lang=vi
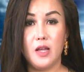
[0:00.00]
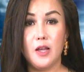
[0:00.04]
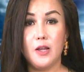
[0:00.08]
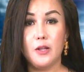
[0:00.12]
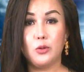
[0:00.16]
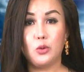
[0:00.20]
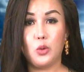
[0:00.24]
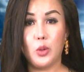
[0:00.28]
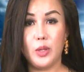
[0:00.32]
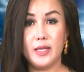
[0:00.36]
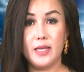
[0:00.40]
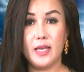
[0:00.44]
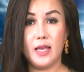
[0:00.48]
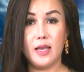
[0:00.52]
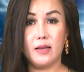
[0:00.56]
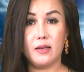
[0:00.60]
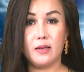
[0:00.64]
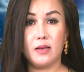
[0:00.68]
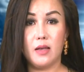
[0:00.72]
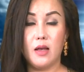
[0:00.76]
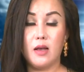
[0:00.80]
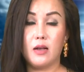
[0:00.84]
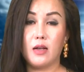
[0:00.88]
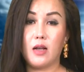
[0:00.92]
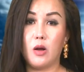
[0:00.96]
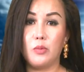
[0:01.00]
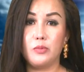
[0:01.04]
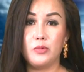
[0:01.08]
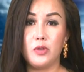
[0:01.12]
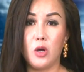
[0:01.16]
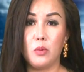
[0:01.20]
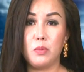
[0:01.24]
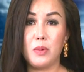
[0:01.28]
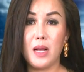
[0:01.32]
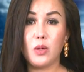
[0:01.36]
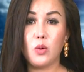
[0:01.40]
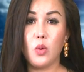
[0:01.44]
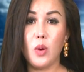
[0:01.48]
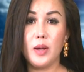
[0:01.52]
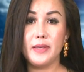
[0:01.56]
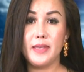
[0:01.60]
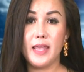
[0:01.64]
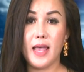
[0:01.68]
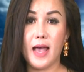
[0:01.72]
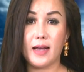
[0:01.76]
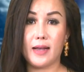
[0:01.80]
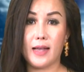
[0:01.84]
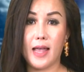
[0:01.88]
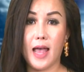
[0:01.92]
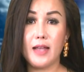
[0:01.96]
Tuy nhiên, không giống các quốc
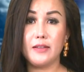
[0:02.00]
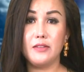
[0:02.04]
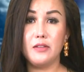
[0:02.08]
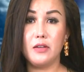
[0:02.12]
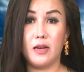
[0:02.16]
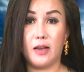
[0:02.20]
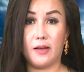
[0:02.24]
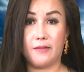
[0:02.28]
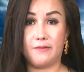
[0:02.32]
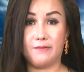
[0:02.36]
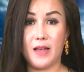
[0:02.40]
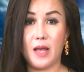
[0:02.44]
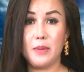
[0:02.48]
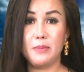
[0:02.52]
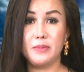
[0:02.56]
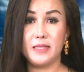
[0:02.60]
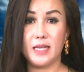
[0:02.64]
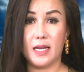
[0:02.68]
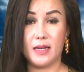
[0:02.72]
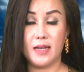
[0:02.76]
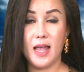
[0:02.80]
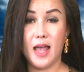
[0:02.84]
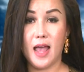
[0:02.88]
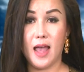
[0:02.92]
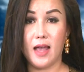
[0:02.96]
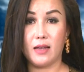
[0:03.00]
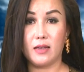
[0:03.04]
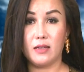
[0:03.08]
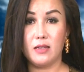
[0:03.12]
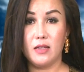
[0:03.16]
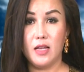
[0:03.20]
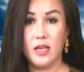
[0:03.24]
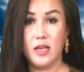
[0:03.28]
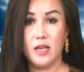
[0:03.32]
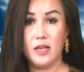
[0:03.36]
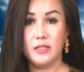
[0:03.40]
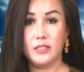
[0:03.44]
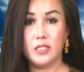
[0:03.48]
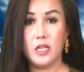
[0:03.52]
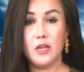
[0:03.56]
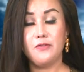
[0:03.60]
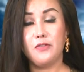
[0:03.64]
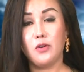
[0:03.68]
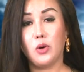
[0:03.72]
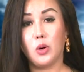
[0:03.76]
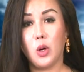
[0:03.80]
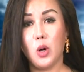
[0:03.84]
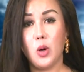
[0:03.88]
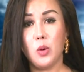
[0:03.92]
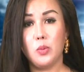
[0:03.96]
gia khác như là Pháp chẳng hạn, chính
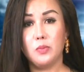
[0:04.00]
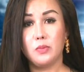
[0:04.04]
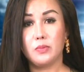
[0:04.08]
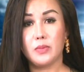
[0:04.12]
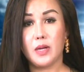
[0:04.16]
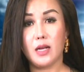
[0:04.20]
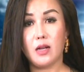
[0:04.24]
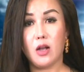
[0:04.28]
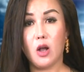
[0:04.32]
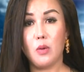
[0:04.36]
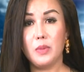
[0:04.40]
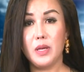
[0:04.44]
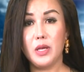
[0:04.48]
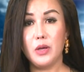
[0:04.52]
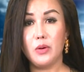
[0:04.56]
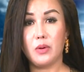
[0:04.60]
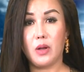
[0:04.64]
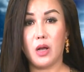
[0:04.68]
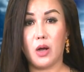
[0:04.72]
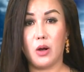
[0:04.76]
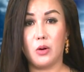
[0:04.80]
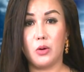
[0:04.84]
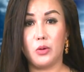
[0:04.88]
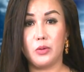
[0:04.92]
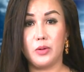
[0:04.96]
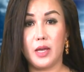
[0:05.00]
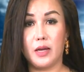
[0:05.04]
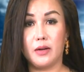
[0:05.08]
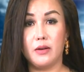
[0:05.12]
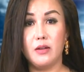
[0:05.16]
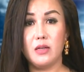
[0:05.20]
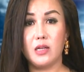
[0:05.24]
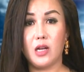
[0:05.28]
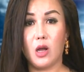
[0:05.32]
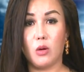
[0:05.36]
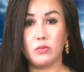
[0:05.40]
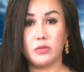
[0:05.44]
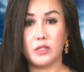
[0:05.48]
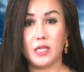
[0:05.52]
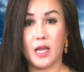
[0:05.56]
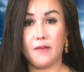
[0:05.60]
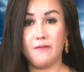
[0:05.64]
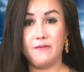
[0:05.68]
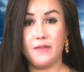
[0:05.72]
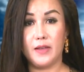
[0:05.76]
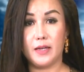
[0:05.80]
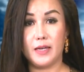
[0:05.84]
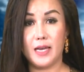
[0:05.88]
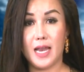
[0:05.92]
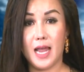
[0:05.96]
phủ Úc đã không yêu cầu nhà nước Cộng sản
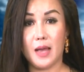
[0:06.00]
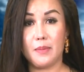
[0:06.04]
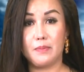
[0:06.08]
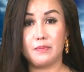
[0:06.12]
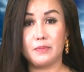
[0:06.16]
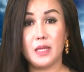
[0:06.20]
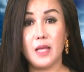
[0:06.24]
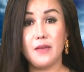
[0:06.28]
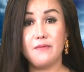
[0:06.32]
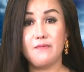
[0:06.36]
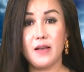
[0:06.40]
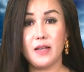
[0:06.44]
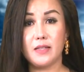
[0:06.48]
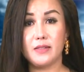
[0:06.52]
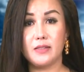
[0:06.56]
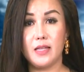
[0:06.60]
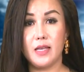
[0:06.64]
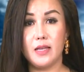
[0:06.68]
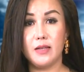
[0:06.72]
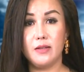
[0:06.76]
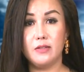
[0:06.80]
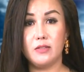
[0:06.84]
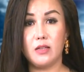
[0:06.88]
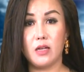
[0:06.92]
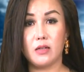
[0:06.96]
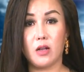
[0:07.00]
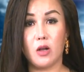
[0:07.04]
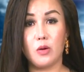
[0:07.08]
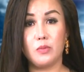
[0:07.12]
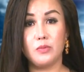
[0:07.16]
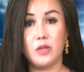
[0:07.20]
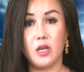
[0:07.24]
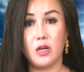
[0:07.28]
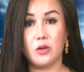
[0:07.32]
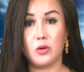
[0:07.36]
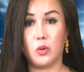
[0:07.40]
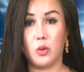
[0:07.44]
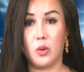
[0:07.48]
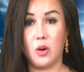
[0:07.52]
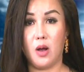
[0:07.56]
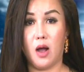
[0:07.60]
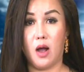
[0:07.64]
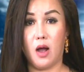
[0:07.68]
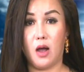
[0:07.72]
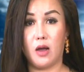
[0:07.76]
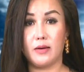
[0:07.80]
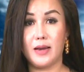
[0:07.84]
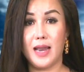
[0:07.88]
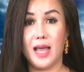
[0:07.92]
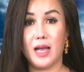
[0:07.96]
Việt Nam tiêm vaccine cho công dân của
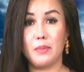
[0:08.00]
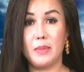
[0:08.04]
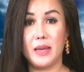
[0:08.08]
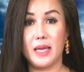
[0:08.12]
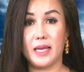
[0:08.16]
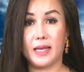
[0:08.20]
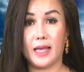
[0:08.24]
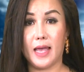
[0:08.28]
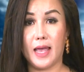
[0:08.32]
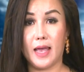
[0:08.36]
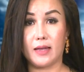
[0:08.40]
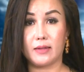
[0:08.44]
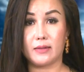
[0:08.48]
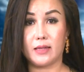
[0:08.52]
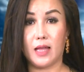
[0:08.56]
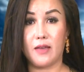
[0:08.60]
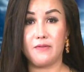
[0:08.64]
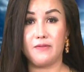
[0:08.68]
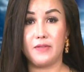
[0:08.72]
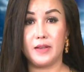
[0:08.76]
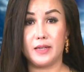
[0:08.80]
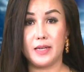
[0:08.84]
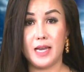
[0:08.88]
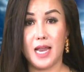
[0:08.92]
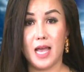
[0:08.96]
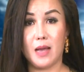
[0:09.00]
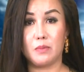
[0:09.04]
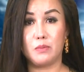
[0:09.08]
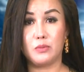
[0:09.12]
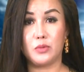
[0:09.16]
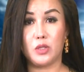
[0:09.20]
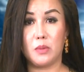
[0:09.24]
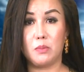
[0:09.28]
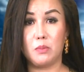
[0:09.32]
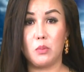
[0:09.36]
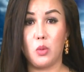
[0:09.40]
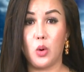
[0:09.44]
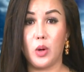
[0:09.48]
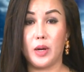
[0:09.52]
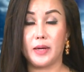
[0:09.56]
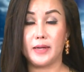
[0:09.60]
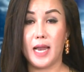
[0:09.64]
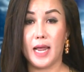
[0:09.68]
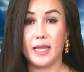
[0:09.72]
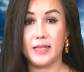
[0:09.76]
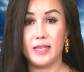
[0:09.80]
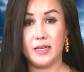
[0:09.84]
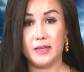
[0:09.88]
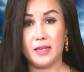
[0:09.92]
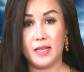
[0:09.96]
họ đang bị kẹt tại Việt Nam trong mùa
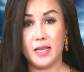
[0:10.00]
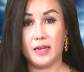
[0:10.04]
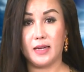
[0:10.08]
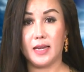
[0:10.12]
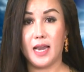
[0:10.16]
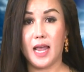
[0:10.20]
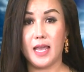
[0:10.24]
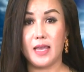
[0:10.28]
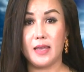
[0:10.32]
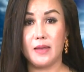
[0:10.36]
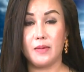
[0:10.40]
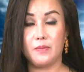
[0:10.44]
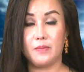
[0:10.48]
đại dịch hiện nay.